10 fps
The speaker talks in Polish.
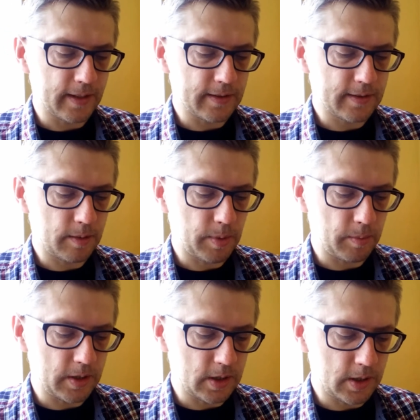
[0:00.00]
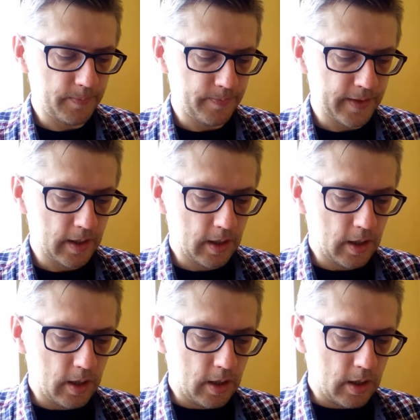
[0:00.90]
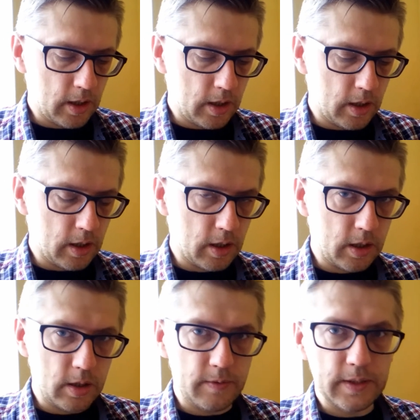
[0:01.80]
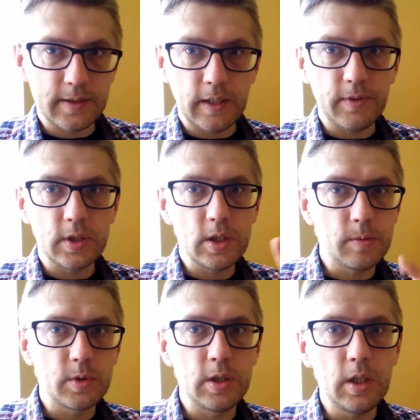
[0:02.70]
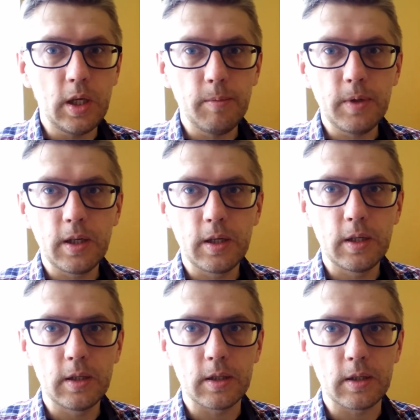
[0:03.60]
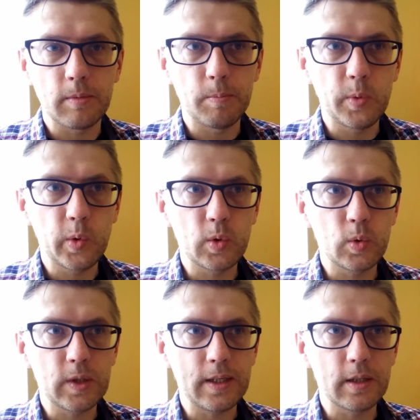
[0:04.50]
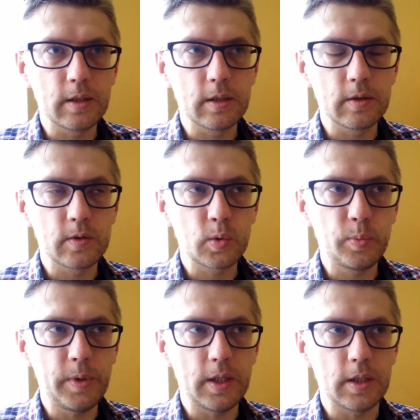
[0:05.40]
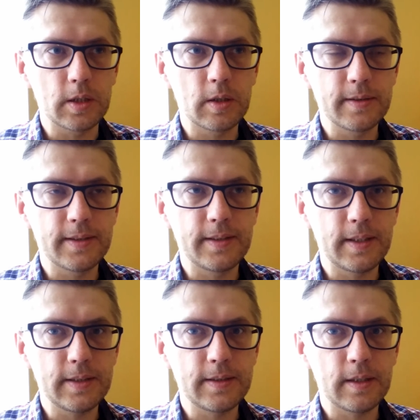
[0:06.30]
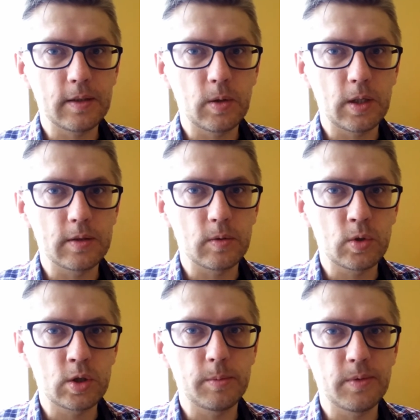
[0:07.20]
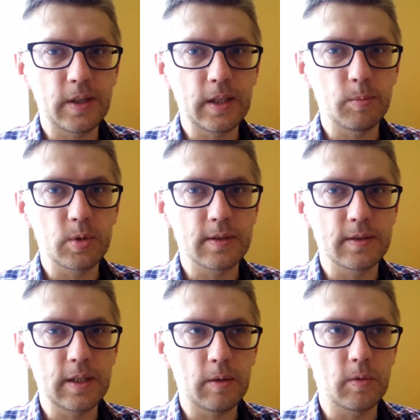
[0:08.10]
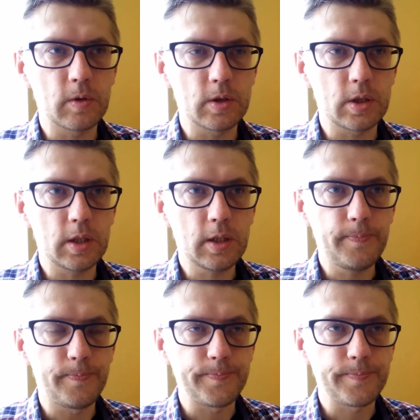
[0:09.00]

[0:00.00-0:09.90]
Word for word: e, z tej pamięci. E, I więc najważniejszym czynnikiem e, było tutaj skupienie, koncentracja, która jest utrzymywana przez całą godzinę.